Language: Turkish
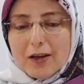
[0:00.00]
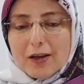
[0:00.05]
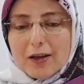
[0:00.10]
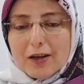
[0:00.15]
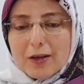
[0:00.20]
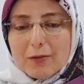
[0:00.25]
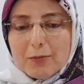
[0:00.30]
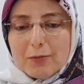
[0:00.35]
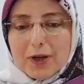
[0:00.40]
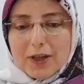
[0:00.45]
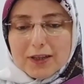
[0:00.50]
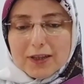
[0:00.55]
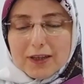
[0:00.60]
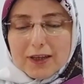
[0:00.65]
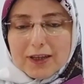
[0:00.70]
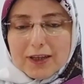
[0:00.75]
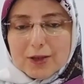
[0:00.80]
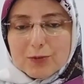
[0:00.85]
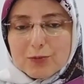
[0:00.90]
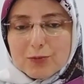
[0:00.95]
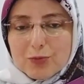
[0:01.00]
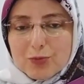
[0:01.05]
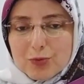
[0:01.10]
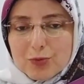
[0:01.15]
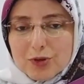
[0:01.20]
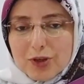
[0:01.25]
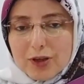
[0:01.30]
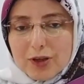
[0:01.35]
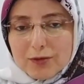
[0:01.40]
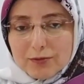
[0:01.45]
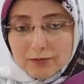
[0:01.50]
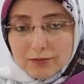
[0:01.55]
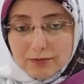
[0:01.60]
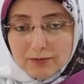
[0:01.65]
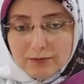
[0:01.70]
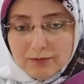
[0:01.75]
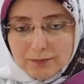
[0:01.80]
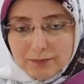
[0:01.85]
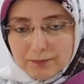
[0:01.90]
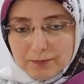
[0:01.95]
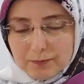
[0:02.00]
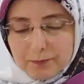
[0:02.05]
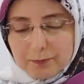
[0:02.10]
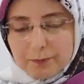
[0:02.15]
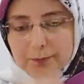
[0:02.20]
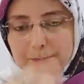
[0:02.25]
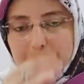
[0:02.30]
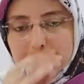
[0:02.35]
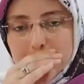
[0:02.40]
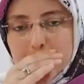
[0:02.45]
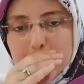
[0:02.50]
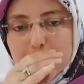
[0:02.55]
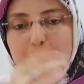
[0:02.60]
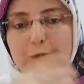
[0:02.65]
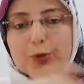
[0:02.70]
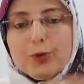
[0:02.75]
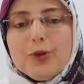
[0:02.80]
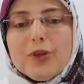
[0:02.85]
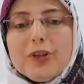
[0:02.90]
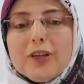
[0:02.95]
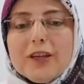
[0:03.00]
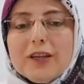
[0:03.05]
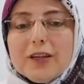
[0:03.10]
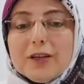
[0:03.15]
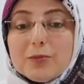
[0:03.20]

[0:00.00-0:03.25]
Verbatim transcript: E, ben de hani buradan bugün de